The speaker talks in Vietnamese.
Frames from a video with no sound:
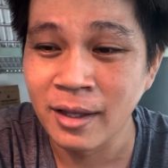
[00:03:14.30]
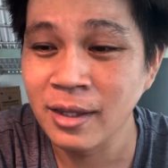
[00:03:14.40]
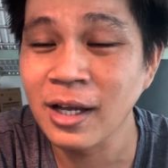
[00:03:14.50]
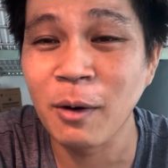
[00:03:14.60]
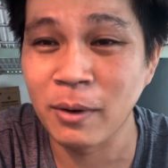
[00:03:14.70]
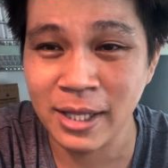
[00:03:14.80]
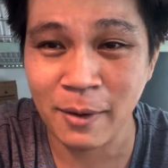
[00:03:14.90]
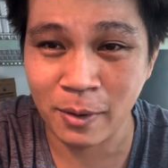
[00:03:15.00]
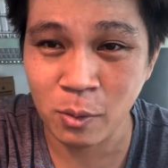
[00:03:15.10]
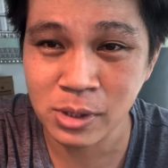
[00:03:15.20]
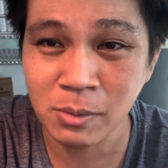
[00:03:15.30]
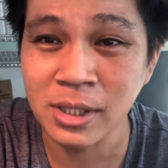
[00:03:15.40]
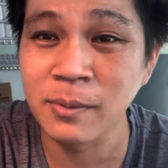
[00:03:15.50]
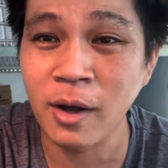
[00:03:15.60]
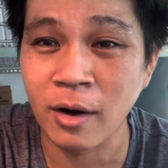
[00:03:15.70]
chứ không phải nào mà cứu sống được
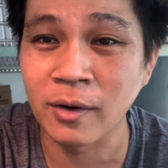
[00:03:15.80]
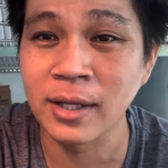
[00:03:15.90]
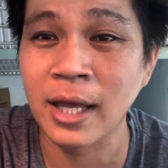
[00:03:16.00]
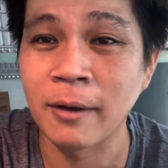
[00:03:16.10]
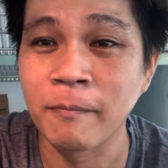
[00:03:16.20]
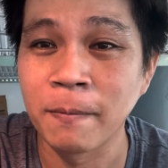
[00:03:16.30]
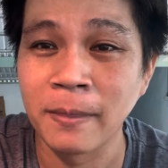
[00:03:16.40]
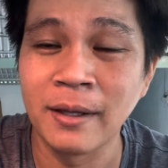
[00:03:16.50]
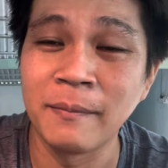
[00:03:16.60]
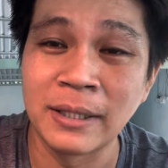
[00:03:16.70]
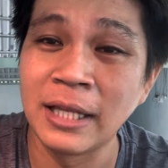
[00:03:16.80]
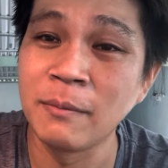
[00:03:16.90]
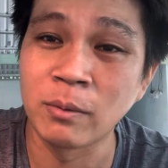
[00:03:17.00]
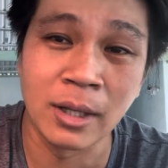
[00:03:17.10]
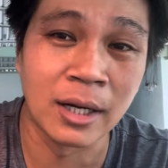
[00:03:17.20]
chim con đâu cả nhà thì mình đi
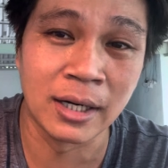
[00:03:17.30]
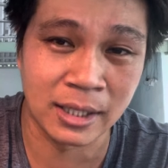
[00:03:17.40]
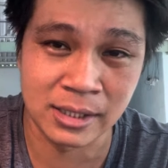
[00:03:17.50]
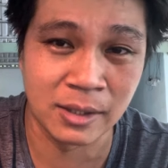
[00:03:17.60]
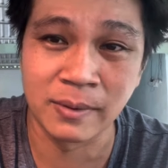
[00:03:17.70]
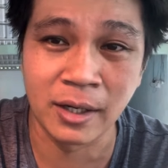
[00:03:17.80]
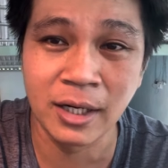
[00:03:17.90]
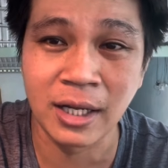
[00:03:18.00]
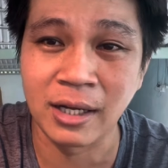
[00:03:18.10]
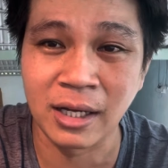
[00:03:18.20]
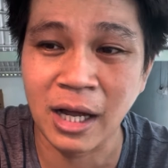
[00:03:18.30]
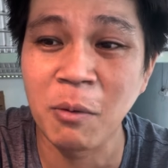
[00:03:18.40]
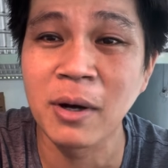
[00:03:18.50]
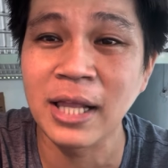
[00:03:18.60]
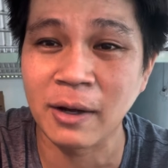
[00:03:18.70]
một tuần là thật sự nó là không
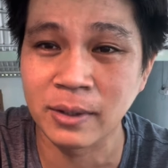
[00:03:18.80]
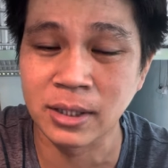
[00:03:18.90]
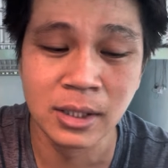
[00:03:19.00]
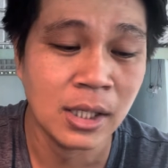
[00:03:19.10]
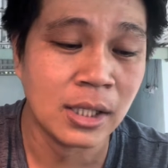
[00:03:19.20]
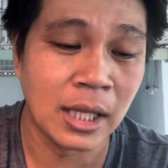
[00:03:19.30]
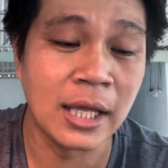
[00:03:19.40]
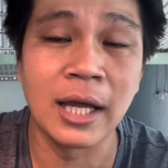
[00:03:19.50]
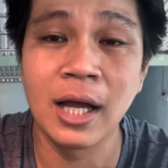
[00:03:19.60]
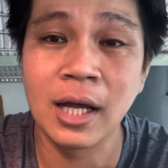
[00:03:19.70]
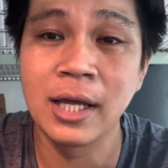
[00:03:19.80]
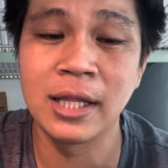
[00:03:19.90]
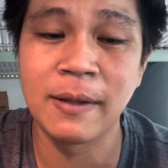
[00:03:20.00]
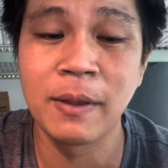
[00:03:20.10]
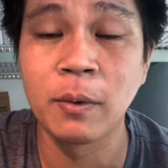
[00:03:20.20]
phải nào được tại vì á khi anh
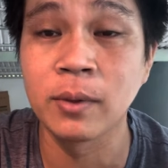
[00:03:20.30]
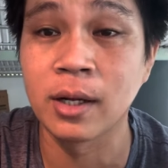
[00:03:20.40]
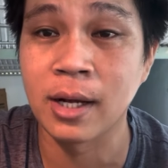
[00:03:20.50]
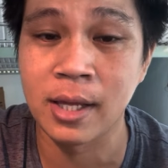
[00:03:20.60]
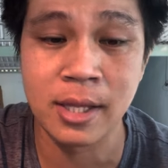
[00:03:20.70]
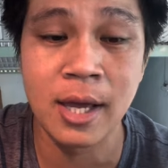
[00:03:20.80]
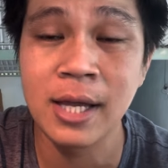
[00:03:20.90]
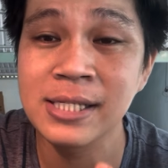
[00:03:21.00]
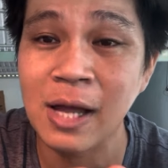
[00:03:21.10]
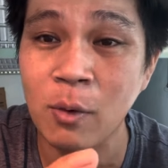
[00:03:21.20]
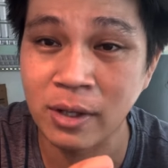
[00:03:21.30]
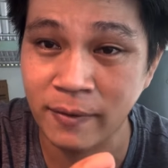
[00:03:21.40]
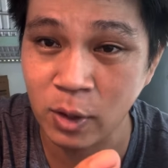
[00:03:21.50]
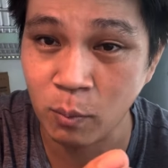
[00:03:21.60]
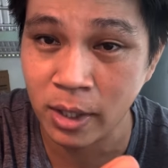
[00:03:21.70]
em đi một tuần nè dế sau anh
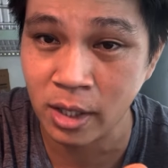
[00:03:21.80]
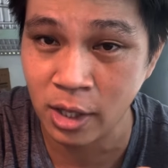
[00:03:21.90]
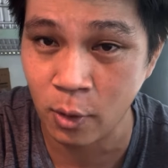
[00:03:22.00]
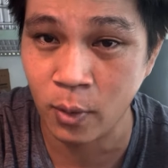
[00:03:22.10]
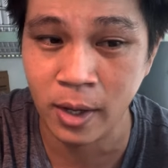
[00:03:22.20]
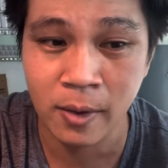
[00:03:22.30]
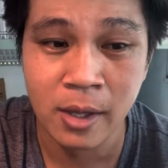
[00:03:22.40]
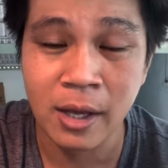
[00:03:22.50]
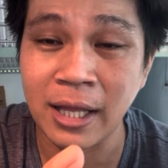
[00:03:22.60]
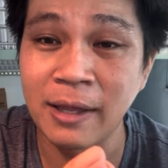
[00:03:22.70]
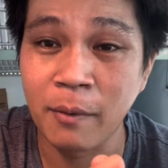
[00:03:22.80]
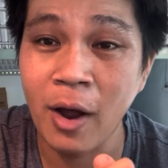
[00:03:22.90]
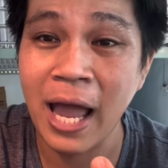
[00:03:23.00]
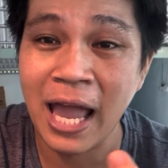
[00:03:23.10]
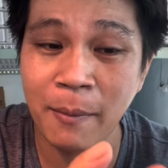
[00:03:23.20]
phải chuẩn bị cho nhiều ha anh em bỏ
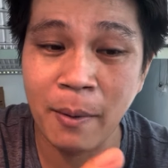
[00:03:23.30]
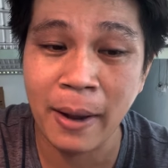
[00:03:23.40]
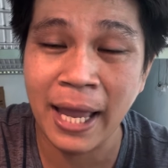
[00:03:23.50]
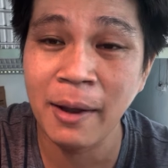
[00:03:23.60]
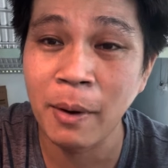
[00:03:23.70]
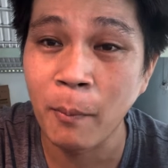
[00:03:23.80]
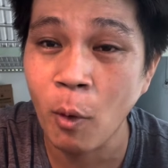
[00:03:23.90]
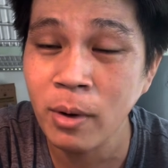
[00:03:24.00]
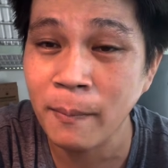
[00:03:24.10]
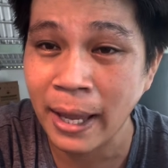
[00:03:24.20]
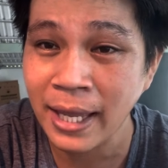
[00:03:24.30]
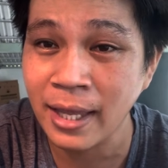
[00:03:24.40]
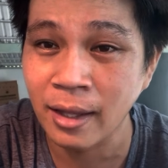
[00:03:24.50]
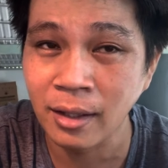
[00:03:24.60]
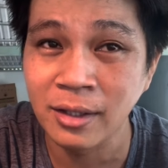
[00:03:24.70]
hai ba máng ba bốn năm máng
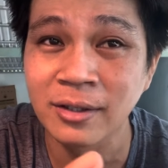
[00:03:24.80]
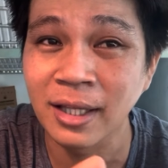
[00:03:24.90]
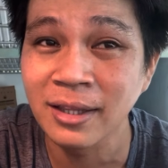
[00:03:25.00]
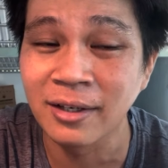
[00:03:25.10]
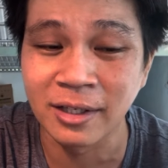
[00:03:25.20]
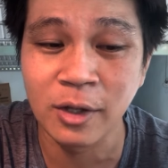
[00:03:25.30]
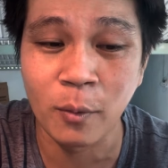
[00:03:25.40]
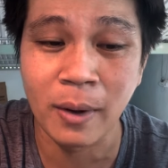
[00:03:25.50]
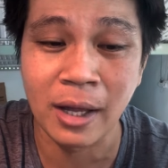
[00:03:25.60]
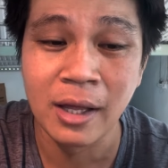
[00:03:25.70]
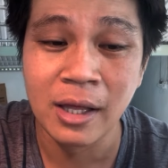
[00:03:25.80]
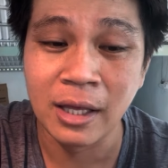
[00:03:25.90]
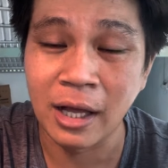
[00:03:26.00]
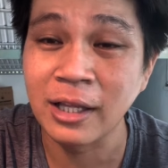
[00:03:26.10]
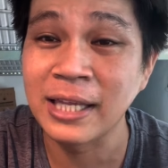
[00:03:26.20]
gì đó chưa tính đường ví dụ mà
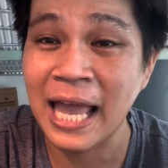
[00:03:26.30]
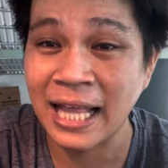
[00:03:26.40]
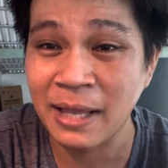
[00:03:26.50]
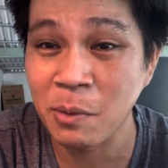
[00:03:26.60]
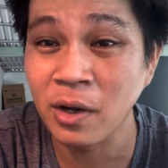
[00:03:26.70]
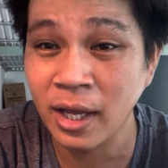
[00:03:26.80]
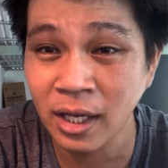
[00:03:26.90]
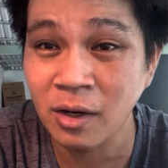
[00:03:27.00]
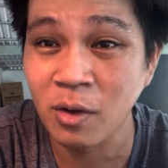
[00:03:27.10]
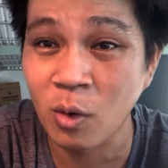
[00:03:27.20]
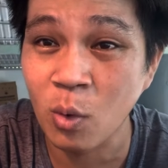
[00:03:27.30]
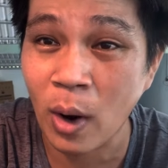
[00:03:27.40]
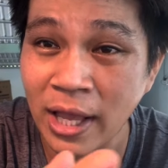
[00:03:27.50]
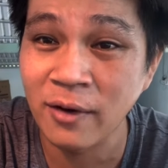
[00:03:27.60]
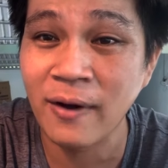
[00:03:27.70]
ở tại nhà anh em có kiến rồi vô nó
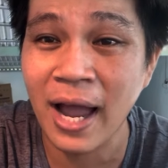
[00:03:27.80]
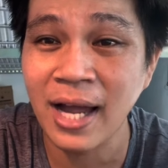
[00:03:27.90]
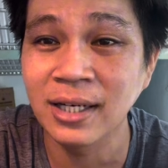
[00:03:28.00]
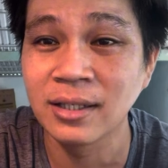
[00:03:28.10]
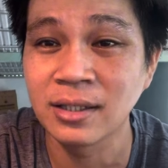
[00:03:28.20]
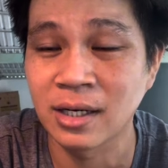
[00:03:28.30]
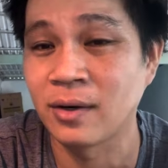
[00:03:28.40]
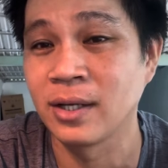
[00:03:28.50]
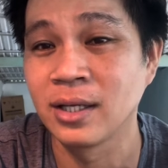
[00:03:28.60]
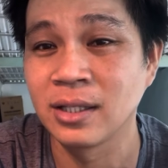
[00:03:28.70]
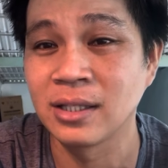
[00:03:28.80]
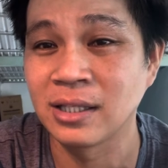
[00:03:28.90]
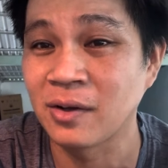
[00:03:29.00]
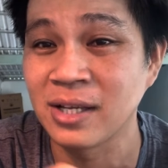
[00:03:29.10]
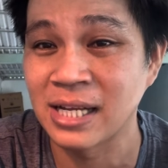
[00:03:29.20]
quậy nó phá nữa rồi
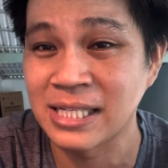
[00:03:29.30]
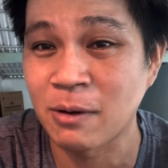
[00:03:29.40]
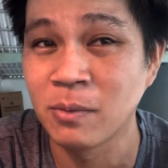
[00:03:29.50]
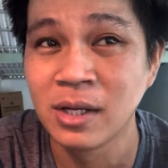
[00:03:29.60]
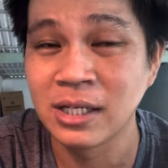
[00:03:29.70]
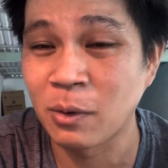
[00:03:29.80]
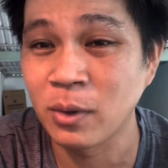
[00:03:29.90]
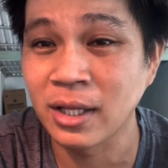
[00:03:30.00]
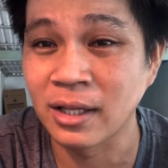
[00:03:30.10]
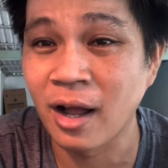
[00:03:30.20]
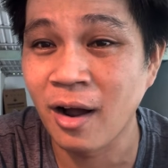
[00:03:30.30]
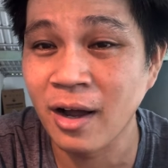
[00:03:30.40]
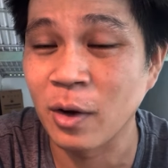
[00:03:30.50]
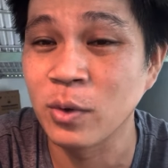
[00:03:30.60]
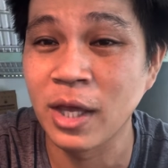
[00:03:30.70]
coi như là xong trong quá trình đó
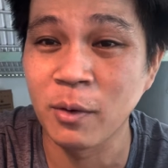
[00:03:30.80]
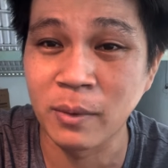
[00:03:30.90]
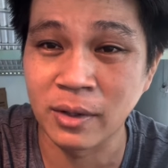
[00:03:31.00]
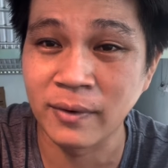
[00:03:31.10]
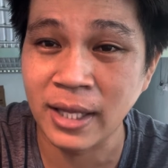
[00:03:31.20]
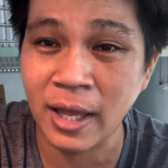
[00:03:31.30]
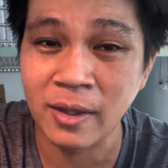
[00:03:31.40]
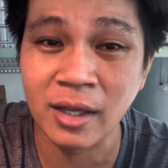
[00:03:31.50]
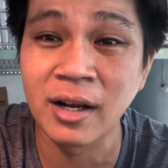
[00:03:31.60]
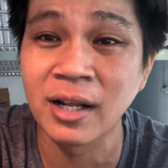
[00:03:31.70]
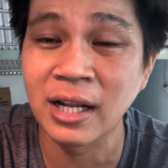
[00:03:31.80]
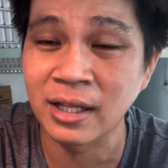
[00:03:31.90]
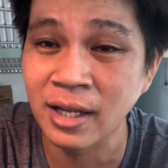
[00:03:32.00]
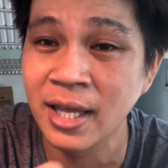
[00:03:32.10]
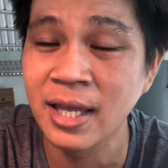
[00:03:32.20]
thì con chiên của mình nó phải vậy cho nên là
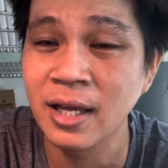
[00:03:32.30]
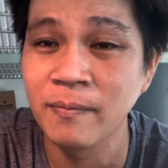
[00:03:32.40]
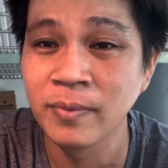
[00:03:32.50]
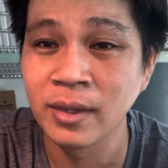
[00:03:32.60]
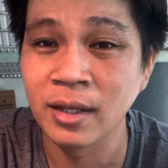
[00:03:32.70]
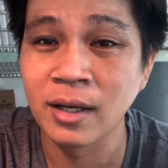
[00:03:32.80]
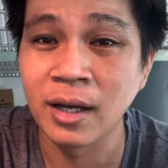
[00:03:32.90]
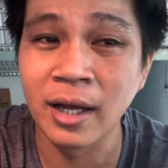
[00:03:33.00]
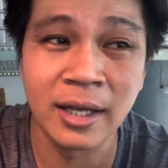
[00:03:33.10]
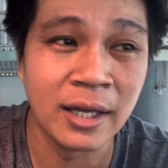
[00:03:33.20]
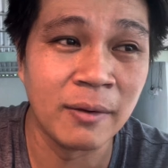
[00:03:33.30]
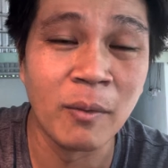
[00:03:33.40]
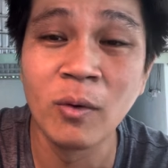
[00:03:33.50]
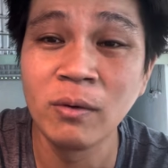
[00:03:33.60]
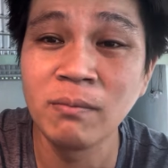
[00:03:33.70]
đi á thì
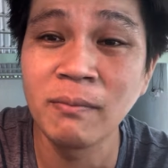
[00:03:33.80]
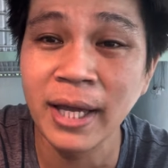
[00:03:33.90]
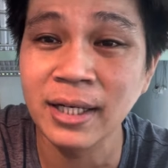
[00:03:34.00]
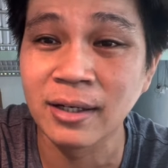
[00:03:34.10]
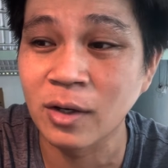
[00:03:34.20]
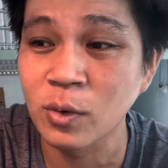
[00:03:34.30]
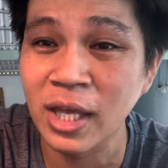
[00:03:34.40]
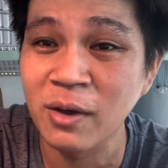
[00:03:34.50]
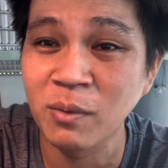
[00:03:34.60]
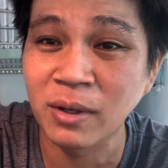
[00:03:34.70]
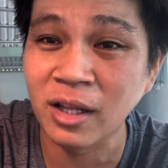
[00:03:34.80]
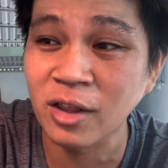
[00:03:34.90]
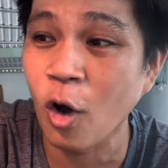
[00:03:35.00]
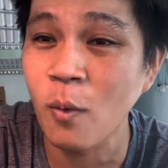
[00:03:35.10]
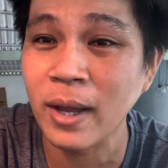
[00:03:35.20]
muốn biết được con chim của mình nó
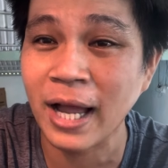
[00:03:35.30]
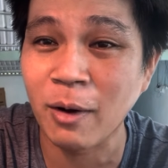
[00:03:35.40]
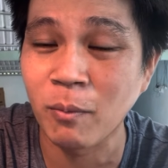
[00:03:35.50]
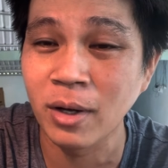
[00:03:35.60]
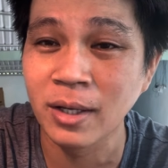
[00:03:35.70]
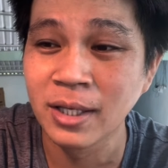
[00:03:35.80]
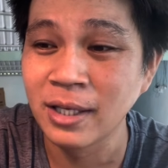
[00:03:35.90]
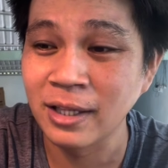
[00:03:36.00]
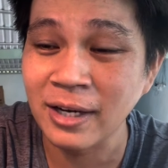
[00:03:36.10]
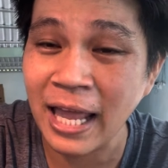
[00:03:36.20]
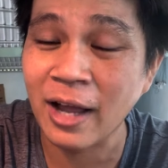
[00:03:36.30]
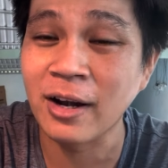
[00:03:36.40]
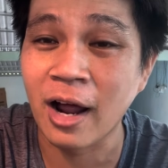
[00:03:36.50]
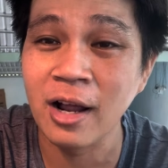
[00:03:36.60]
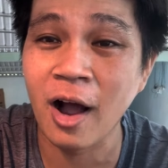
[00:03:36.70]
tốt hay không á nó đang có
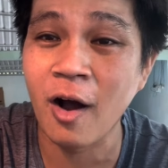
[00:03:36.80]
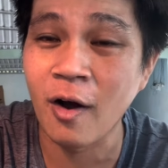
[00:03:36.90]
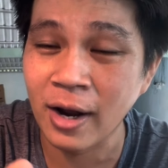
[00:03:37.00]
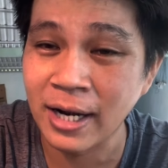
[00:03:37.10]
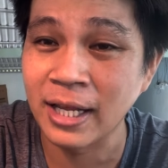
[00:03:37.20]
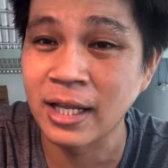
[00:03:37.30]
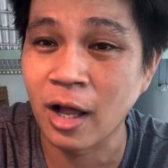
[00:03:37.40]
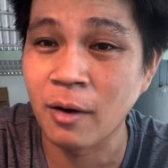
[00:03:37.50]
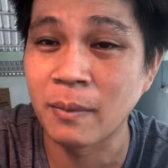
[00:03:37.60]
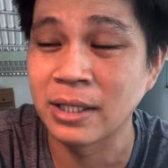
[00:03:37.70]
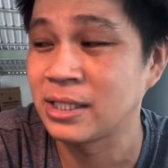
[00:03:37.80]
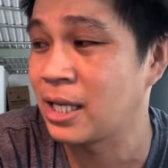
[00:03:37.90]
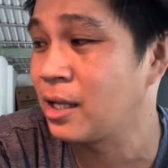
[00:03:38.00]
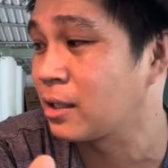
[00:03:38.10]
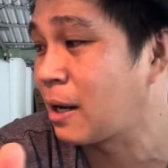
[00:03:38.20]
nở con hay là gì nọ mình sẽ
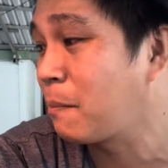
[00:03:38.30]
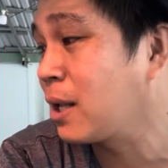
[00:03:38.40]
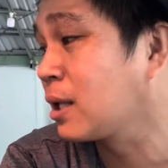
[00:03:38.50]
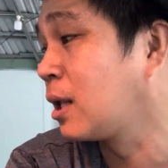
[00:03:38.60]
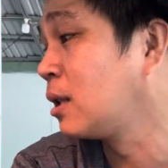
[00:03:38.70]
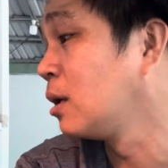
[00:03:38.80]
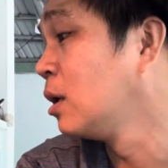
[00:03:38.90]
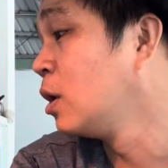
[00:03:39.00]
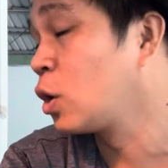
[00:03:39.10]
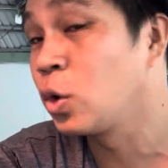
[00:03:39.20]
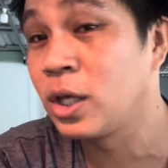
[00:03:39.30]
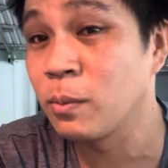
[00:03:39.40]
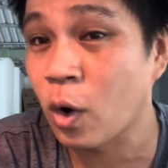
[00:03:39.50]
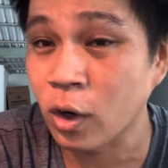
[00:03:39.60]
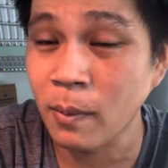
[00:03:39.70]
được nắm bắt tình hình được con chim
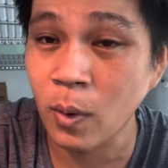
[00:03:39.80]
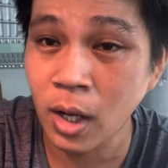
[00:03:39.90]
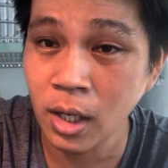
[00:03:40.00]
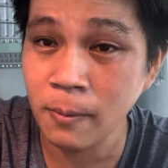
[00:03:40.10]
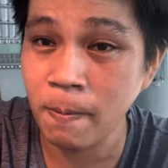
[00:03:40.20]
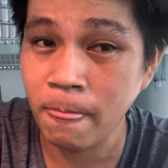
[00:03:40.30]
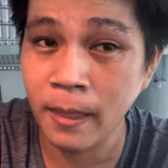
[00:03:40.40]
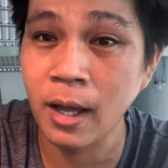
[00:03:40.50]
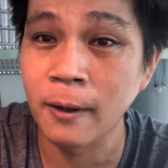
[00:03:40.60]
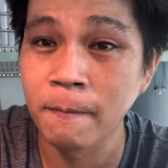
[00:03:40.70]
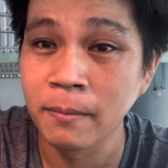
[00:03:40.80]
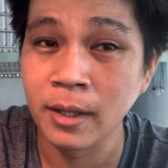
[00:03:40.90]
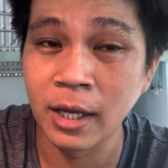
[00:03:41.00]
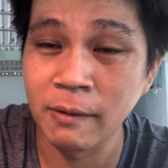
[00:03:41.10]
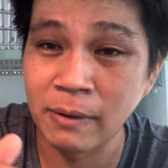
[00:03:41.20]
con nó bao lớn ha
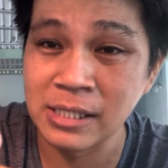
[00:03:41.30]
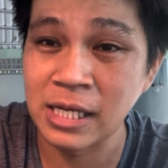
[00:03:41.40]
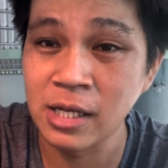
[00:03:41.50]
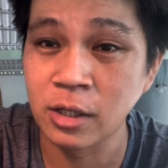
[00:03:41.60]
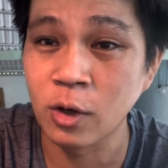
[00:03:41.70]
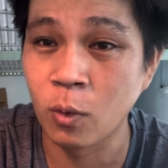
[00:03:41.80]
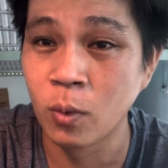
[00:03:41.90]
thì mình sẽ dự trù